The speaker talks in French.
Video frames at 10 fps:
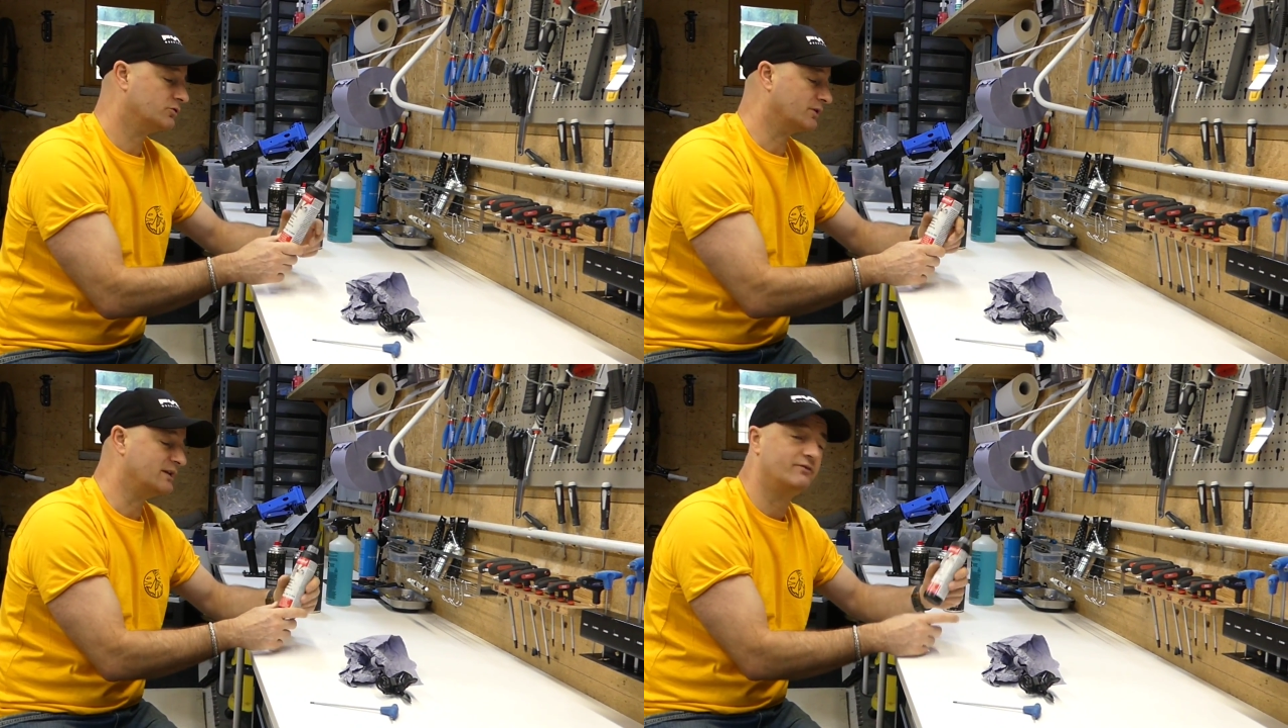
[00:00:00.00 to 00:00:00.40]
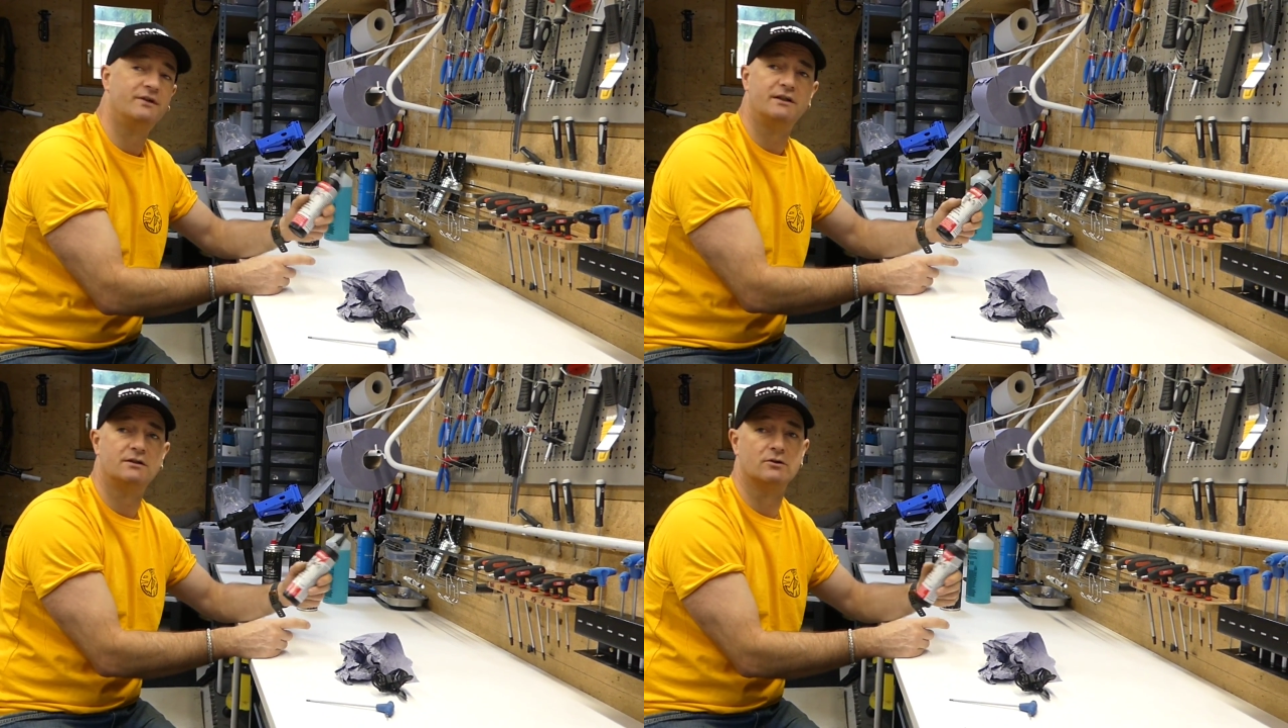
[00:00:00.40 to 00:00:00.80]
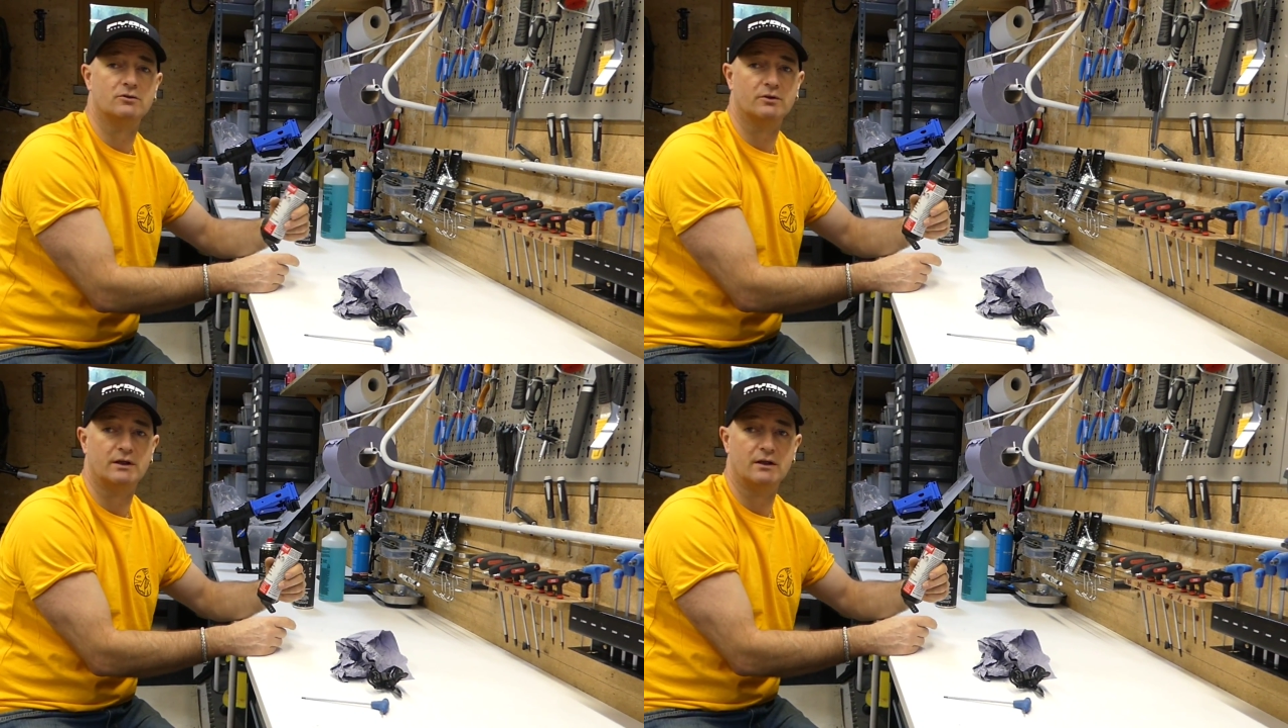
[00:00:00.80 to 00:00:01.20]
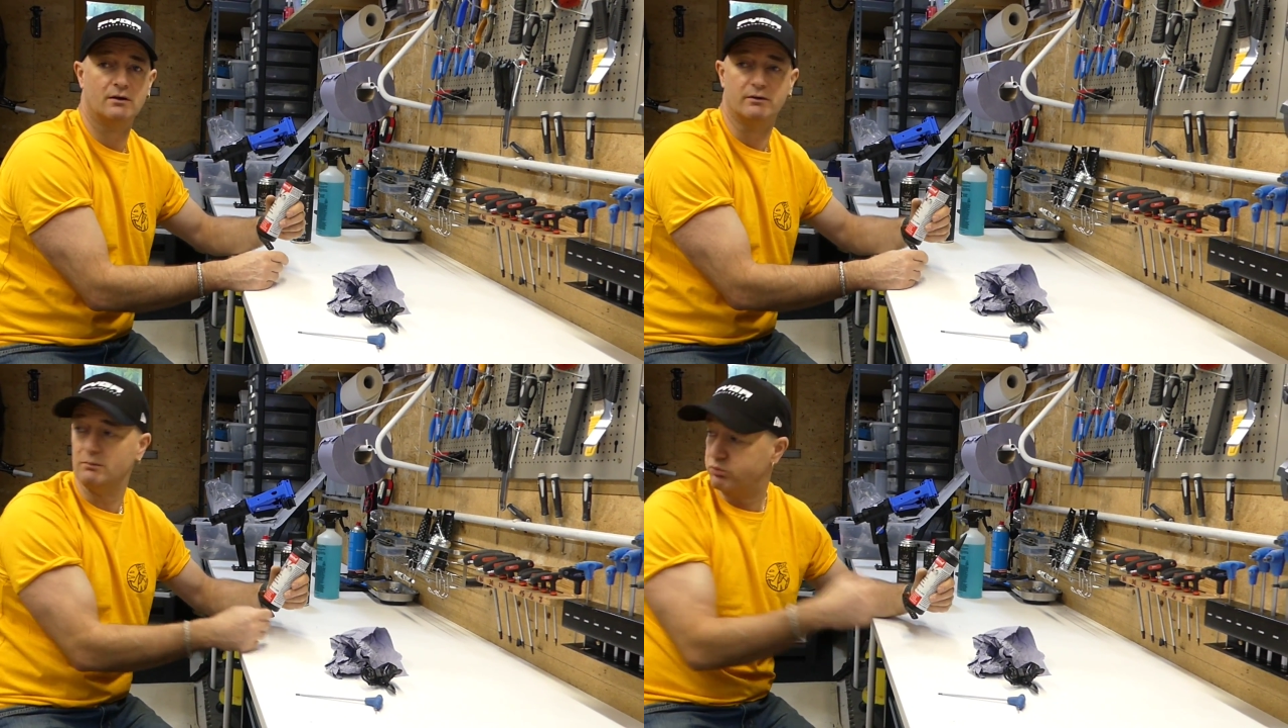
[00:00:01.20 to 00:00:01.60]
sur tes vis, sur des,
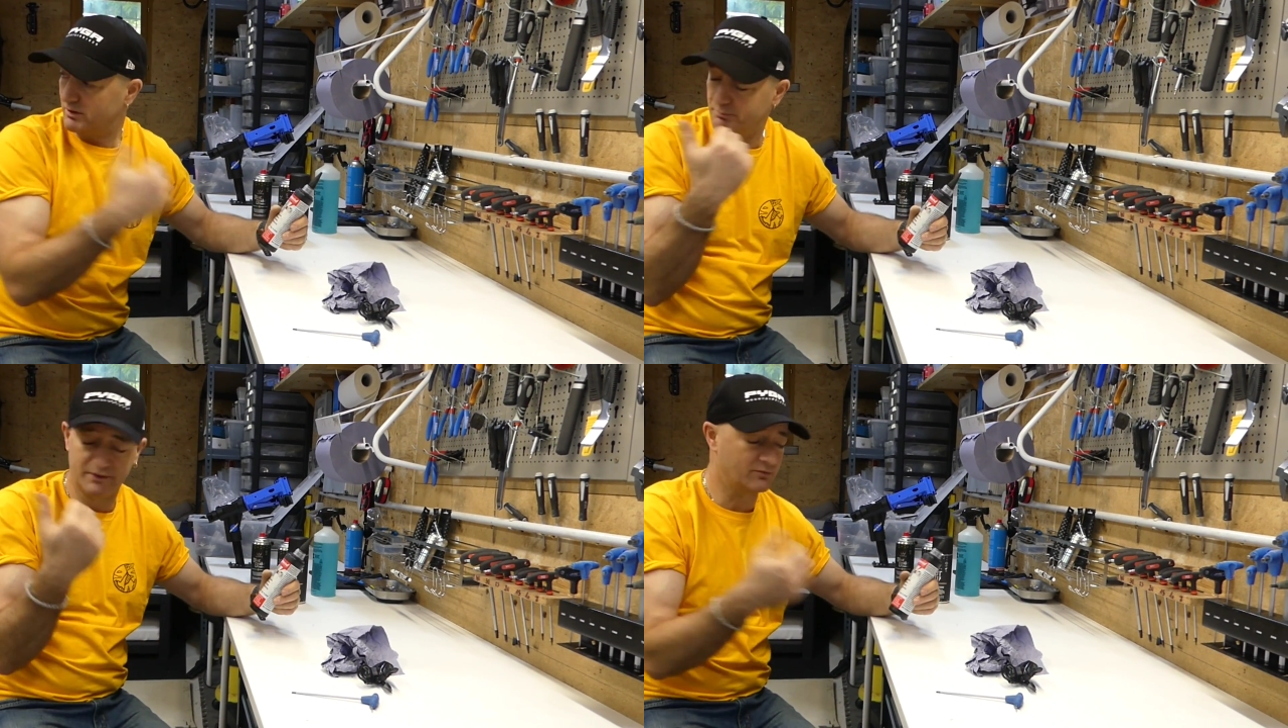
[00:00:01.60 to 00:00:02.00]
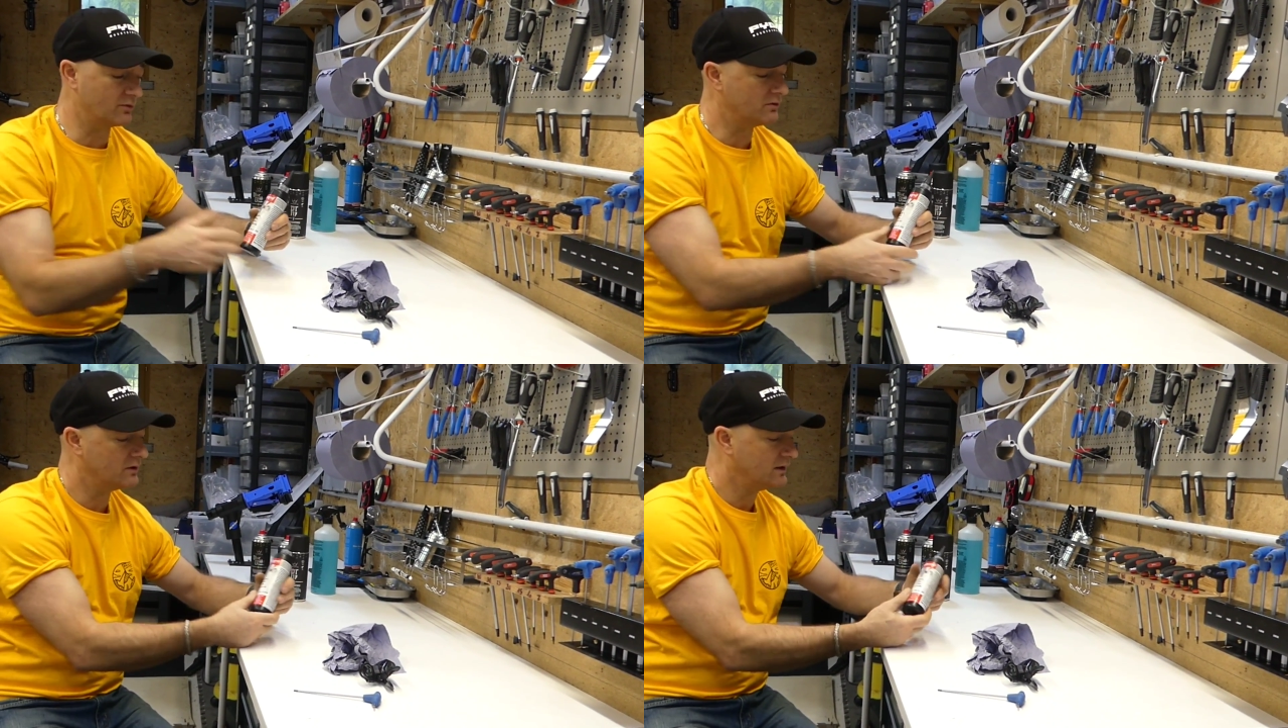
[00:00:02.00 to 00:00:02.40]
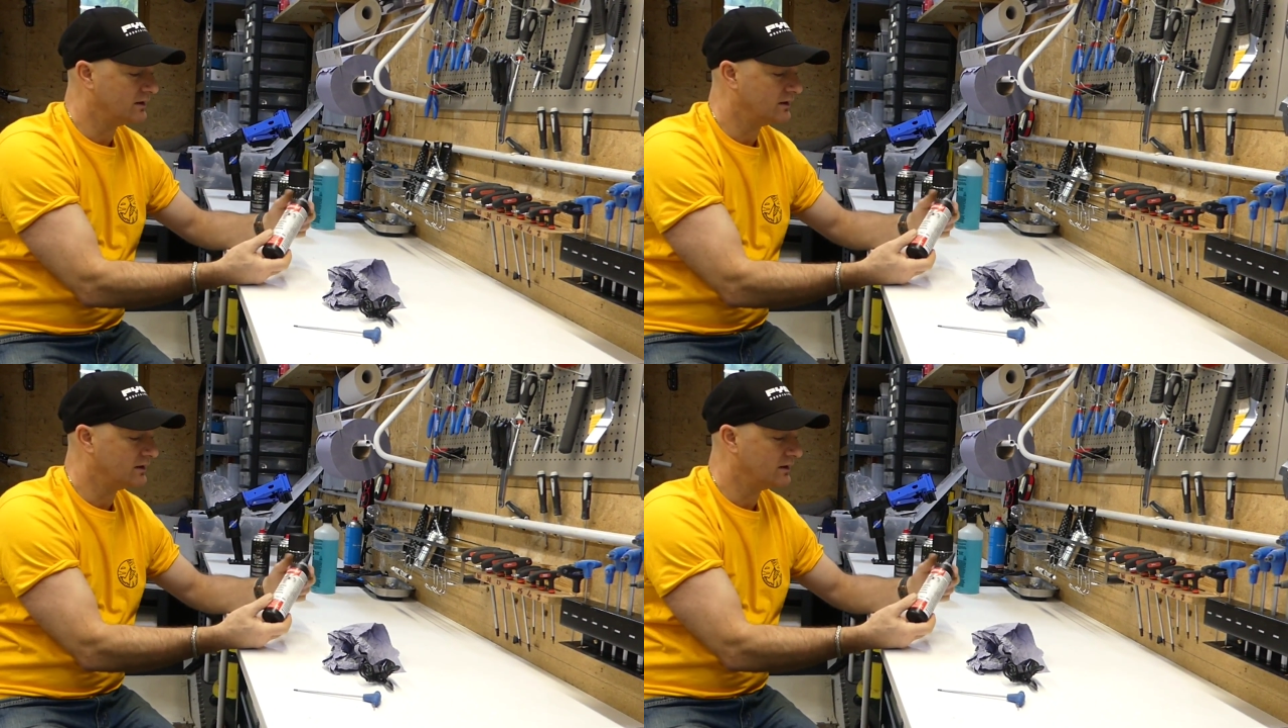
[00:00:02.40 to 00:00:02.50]
euh, points de pivot,